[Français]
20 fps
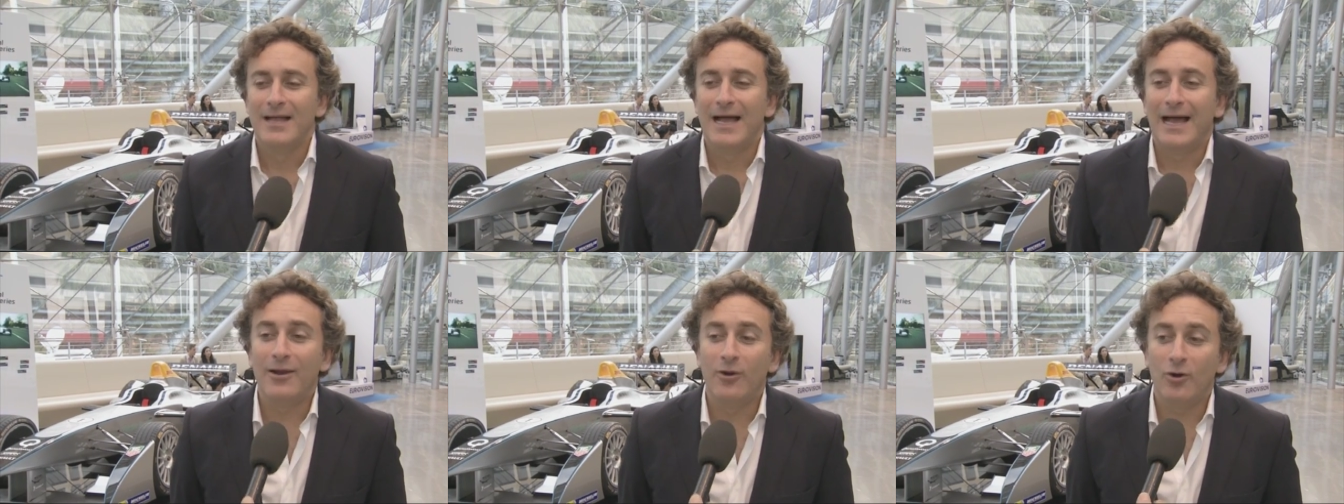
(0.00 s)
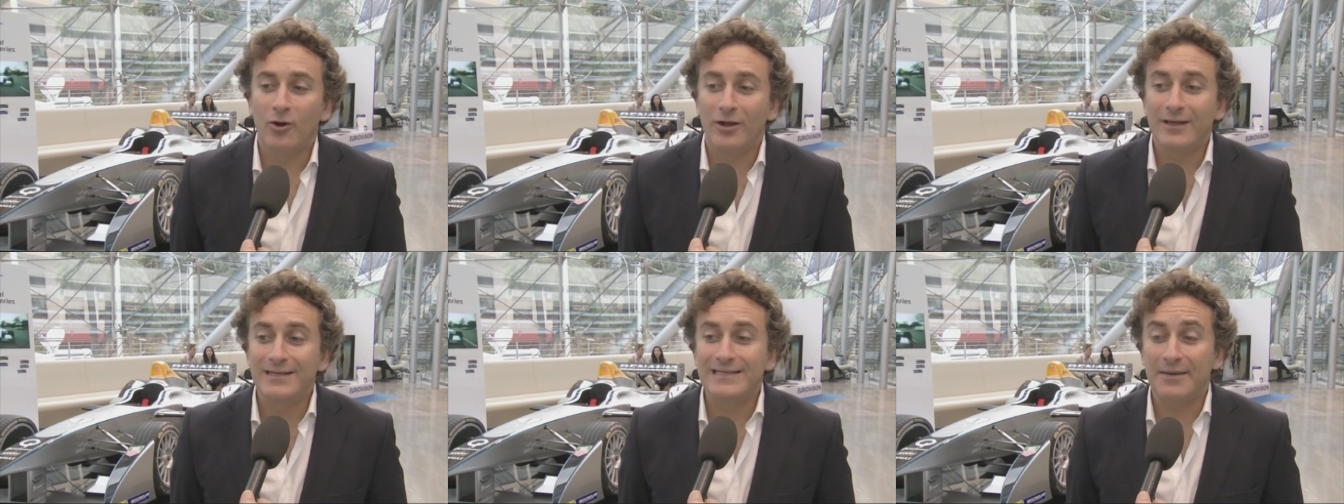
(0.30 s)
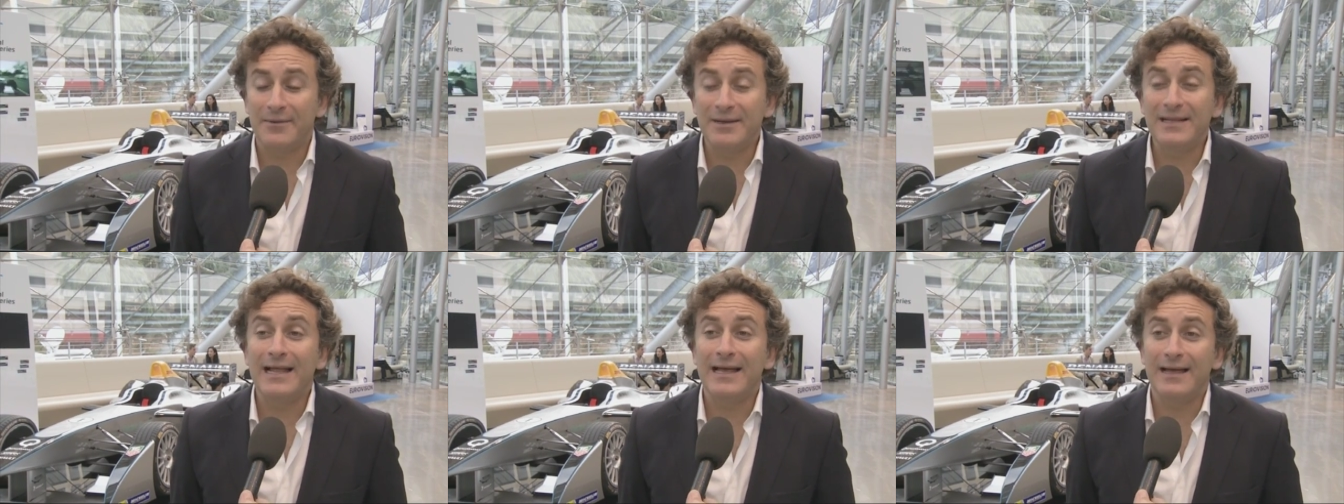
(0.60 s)
alors,
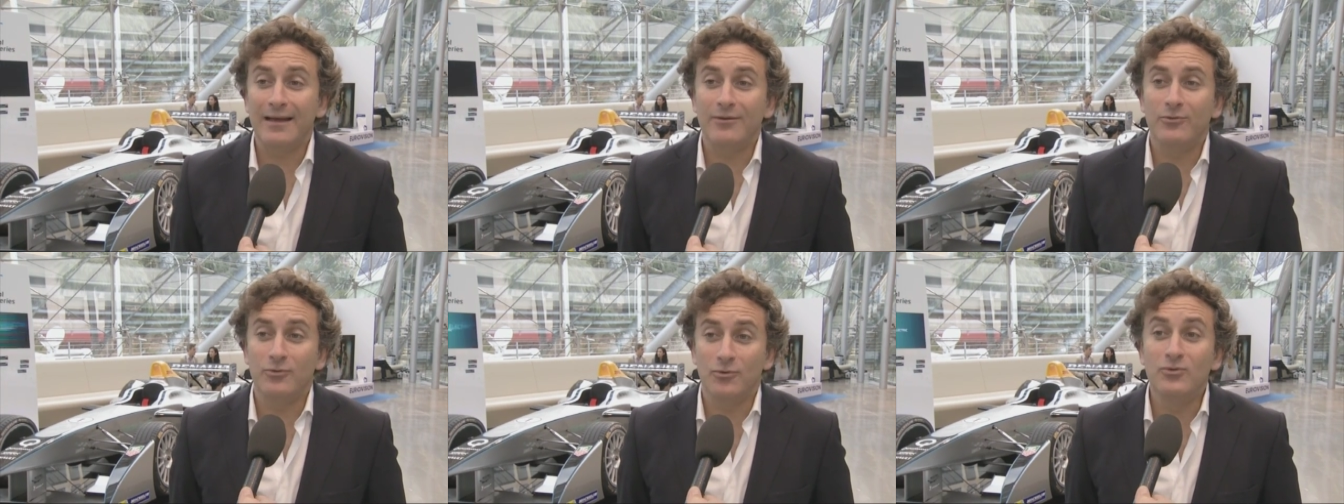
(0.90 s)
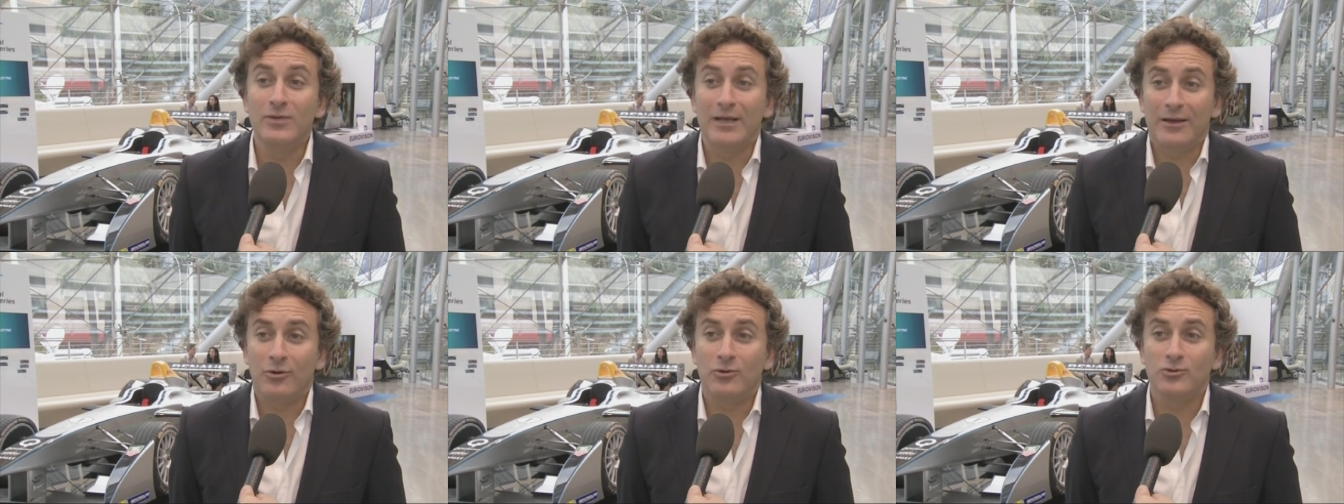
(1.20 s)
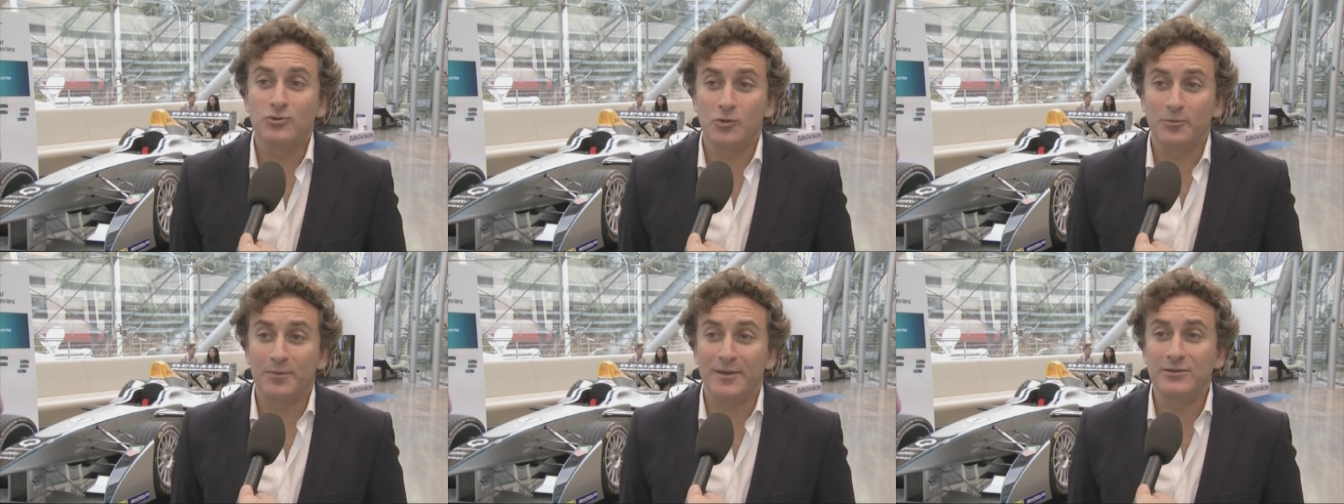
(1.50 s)
ça va être une des
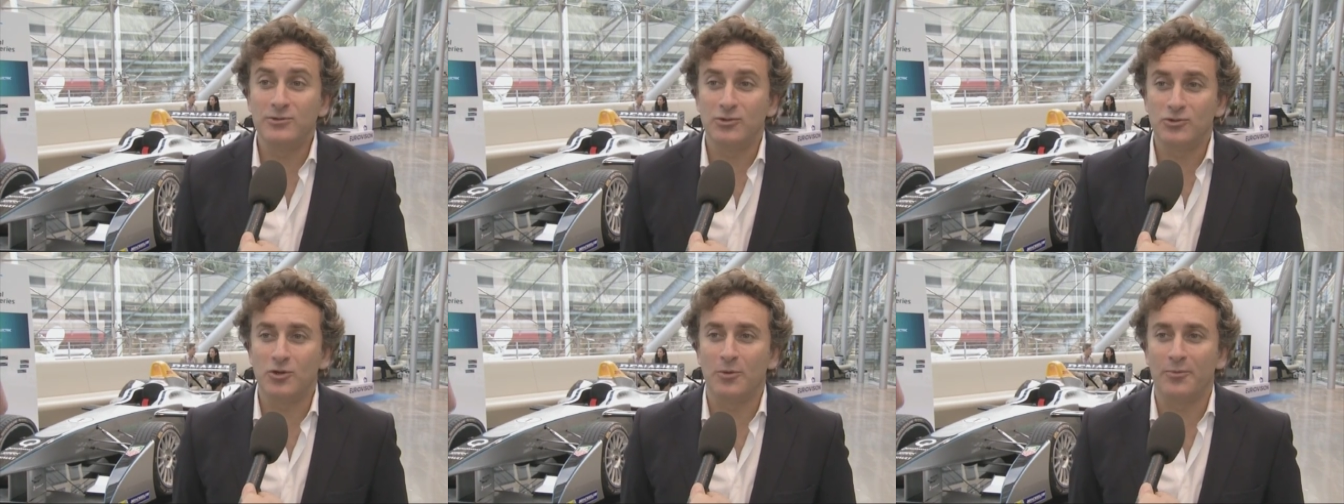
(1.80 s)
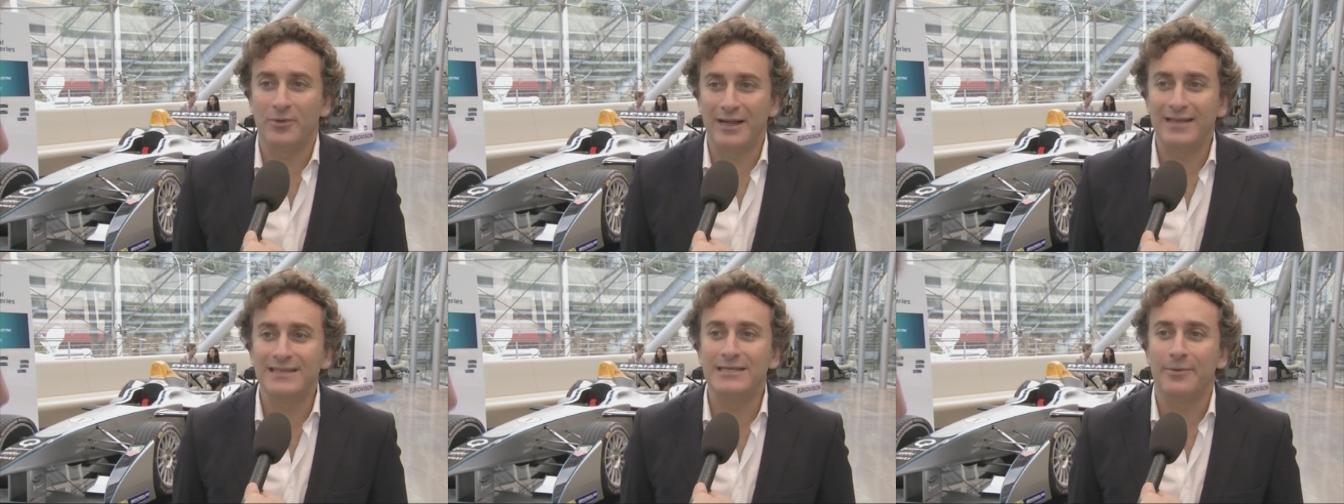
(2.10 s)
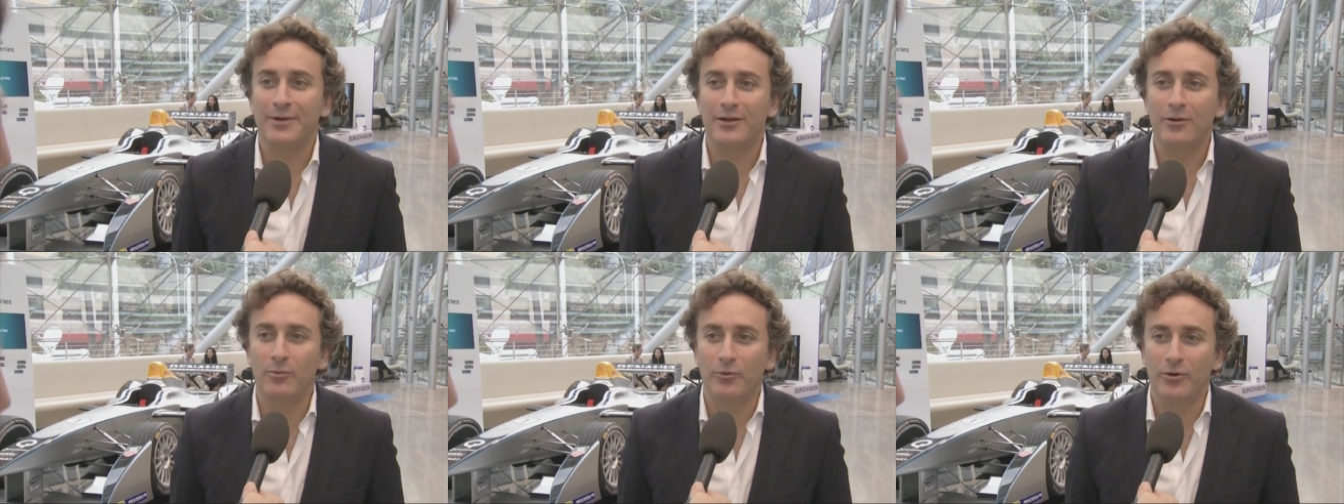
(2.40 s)
grandes surprises du championnat,
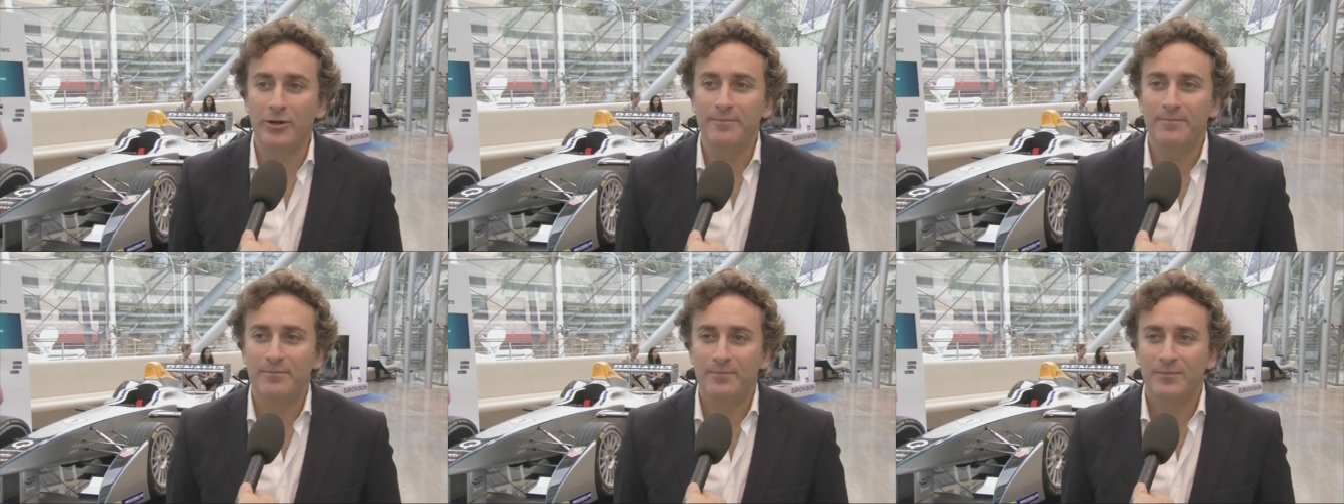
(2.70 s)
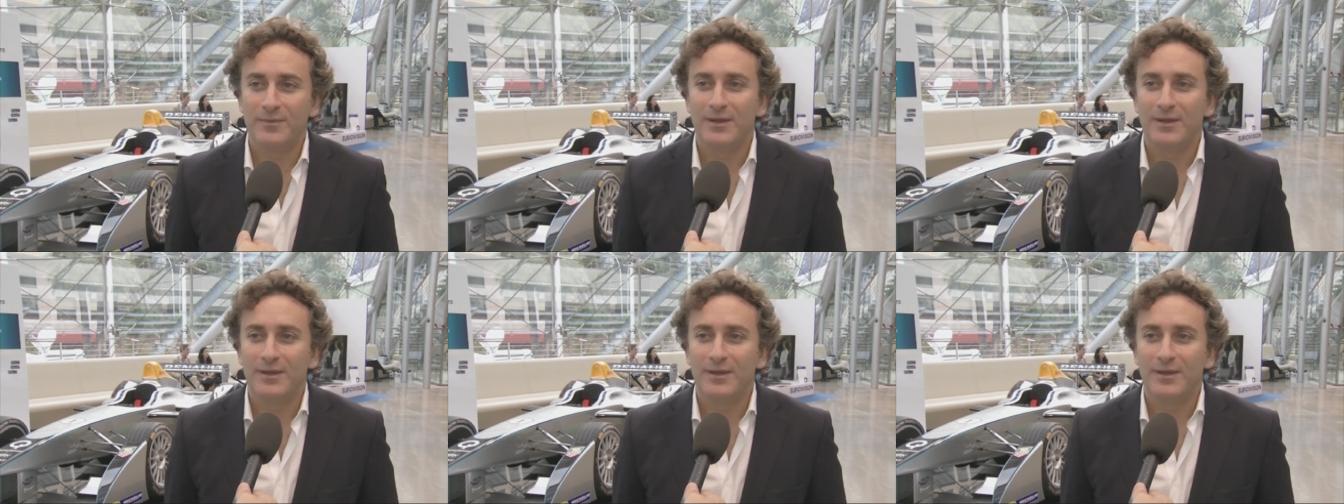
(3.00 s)
ça va être le bruit.